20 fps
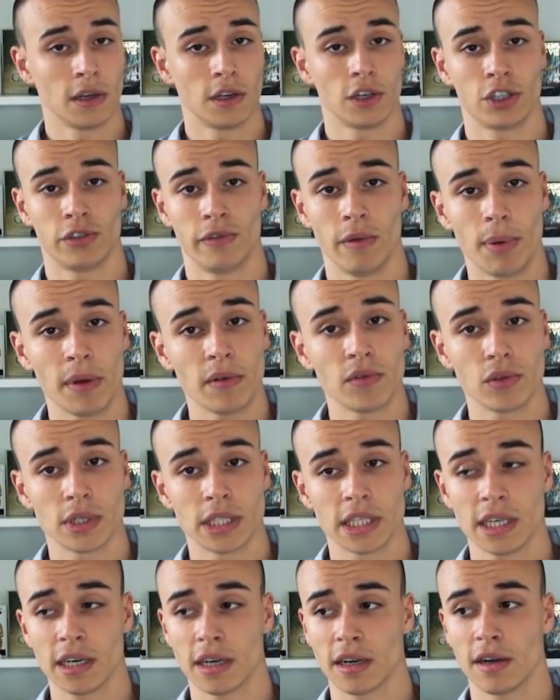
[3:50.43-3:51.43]
Je ne vais pas vous
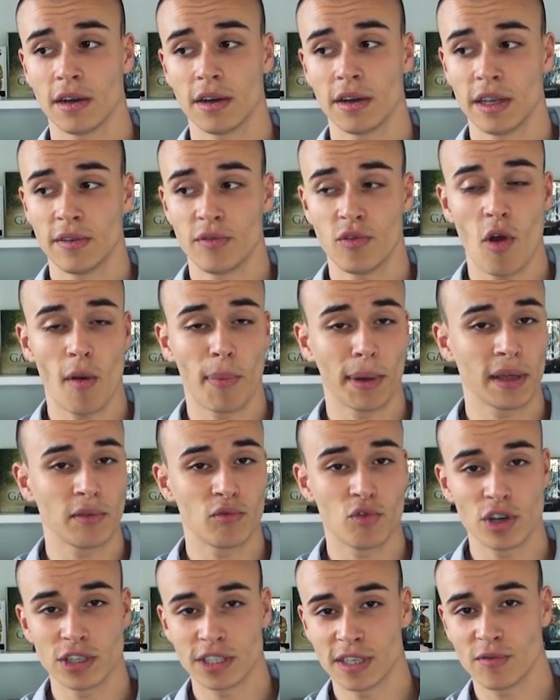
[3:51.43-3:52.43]
dire euh, il faut
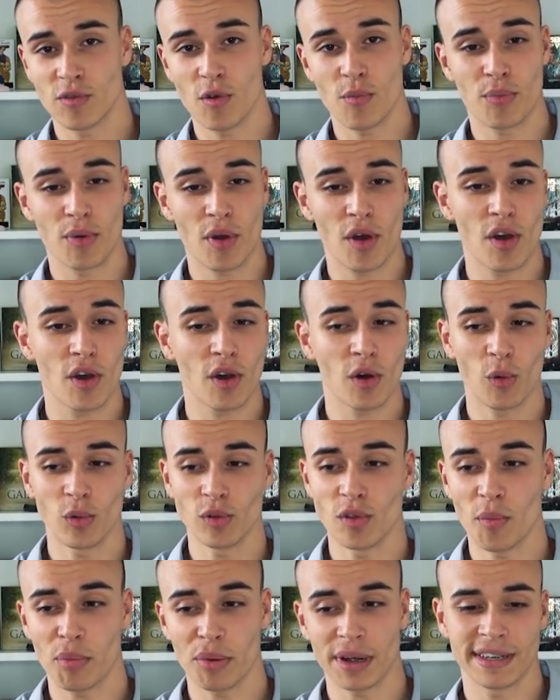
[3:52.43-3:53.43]
apprivoiser vos peurs ou
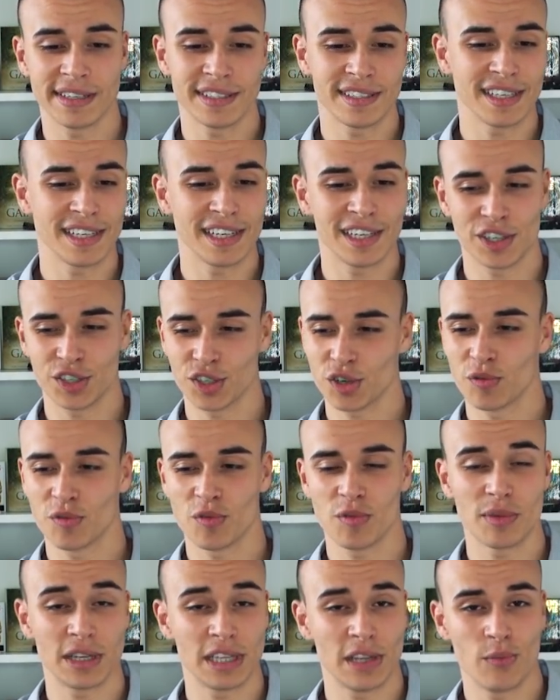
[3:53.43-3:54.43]
ne pas laisser les gens
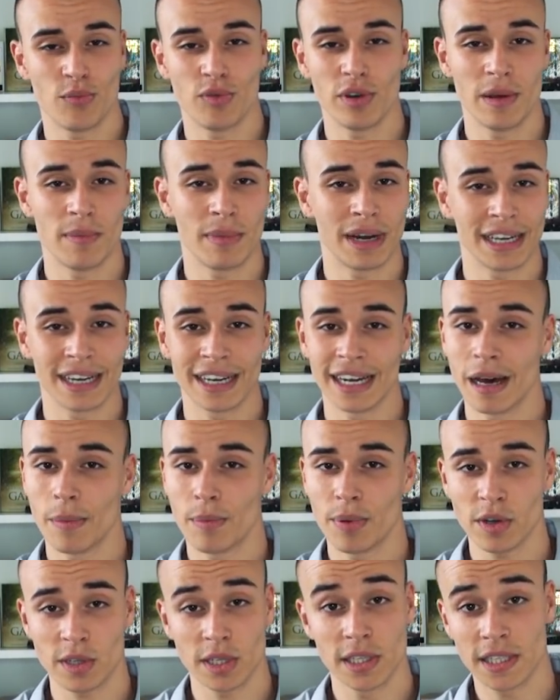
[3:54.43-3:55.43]
vous manipuler malgré la
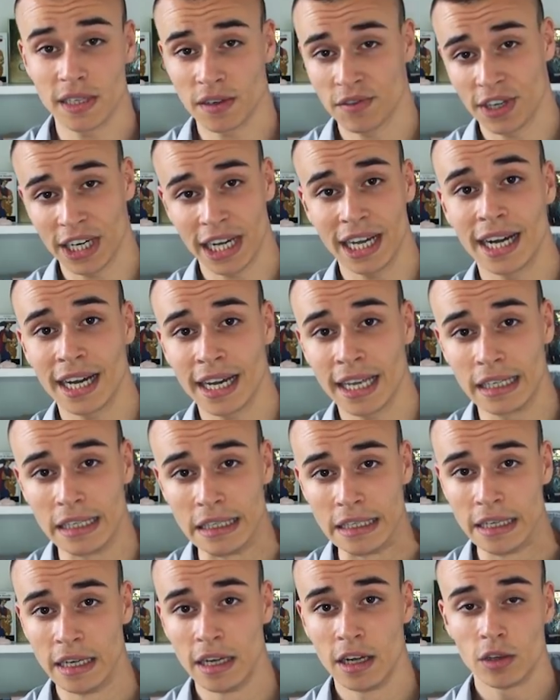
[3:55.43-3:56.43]
peur, ça servirait à rien.
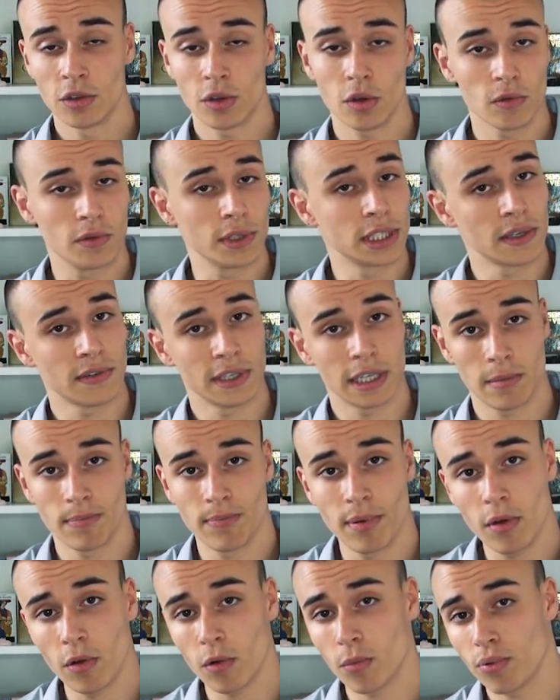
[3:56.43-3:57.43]
Tant que vous avez des
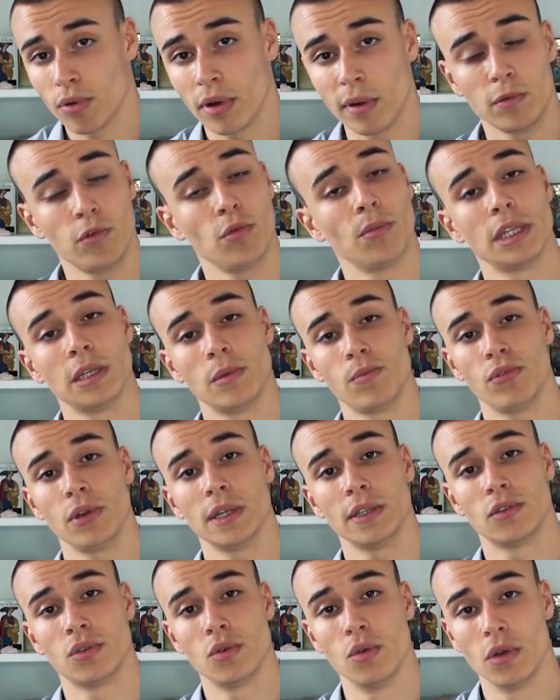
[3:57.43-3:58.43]
peurs, on pourra vous
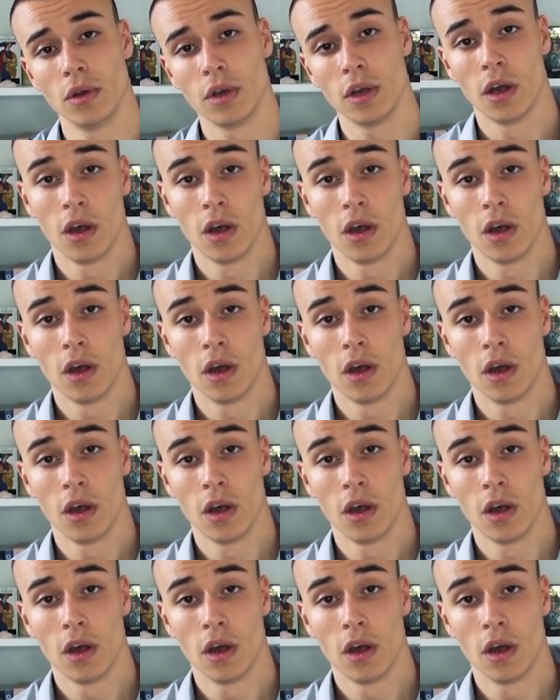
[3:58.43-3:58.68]
manipuler dessus.